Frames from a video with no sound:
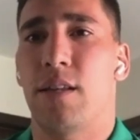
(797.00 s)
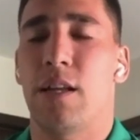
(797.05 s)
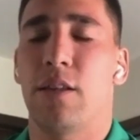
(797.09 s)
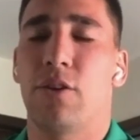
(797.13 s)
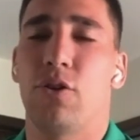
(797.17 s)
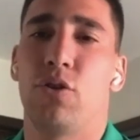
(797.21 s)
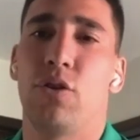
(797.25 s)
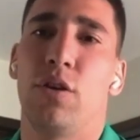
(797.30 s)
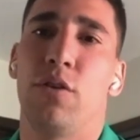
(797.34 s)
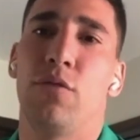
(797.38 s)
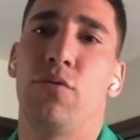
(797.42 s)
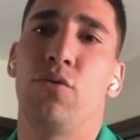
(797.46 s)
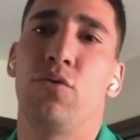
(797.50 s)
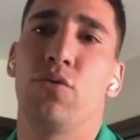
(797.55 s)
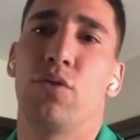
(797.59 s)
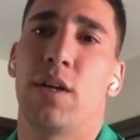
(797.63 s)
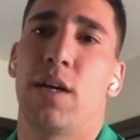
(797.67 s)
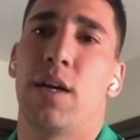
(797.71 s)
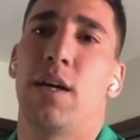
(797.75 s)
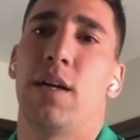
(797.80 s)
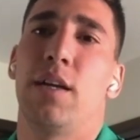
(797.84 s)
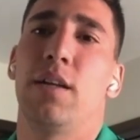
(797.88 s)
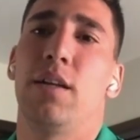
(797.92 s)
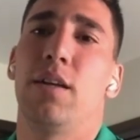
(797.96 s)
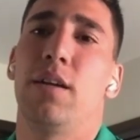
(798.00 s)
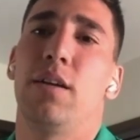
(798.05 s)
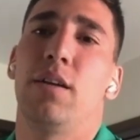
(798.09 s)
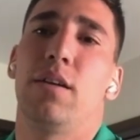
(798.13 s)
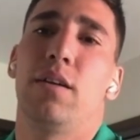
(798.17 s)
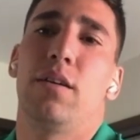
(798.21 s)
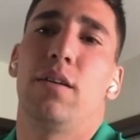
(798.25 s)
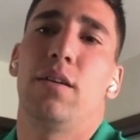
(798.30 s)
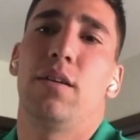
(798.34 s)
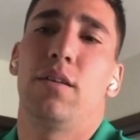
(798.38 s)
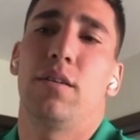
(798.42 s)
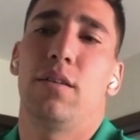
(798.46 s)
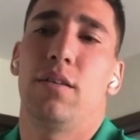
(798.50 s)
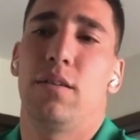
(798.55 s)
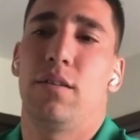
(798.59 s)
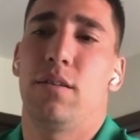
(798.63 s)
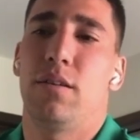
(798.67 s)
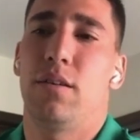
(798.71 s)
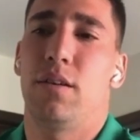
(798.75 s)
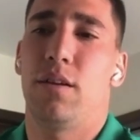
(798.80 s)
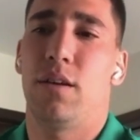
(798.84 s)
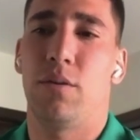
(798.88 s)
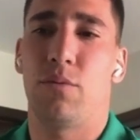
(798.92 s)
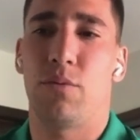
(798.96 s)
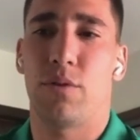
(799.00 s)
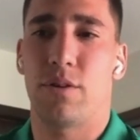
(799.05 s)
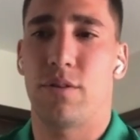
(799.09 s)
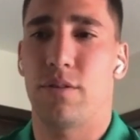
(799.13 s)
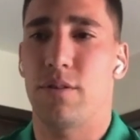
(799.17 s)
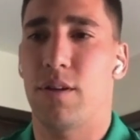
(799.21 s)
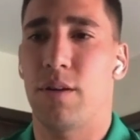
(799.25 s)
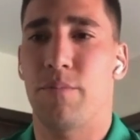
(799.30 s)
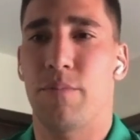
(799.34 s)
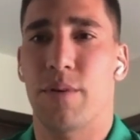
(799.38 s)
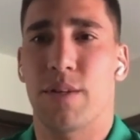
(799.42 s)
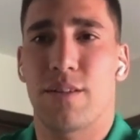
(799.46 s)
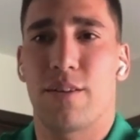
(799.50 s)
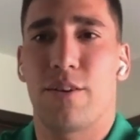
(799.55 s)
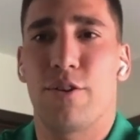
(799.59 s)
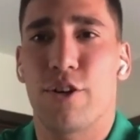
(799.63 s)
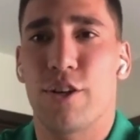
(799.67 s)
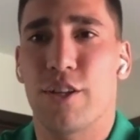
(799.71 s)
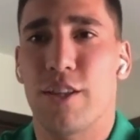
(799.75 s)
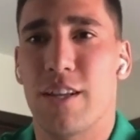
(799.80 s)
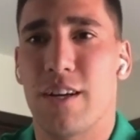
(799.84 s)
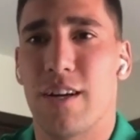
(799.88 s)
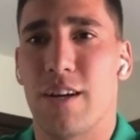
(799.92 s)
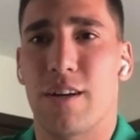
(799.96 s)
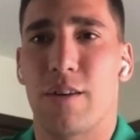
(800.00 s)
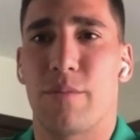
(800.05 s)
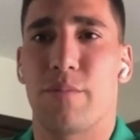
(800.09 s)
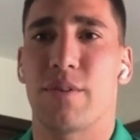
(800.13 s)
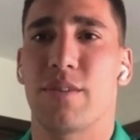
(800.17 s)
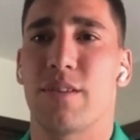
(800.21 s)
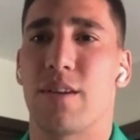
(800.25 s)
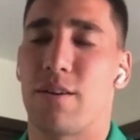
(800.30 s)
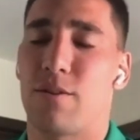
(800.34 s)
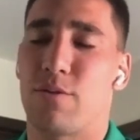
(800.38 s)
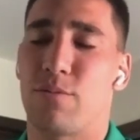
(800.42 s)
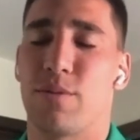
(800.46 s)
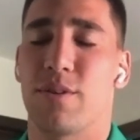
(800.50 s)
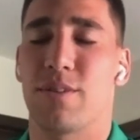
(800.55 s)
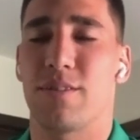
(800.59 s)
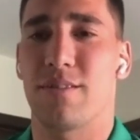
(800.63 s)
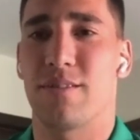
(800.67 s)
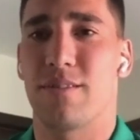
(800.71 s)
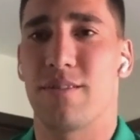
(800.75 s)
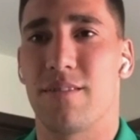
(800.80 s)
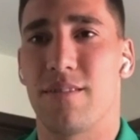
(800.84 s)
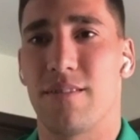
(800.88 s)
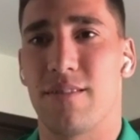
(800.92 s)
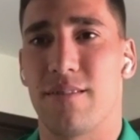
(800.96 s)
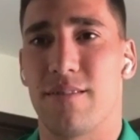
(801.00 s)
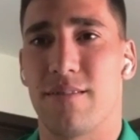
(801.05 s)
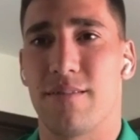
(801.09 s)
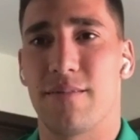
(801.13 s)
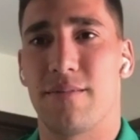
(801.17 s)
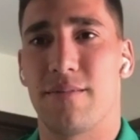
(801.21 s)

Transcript: que, trato de disfrutar y, y bueno, que pase lo que tenga que pasar nomás.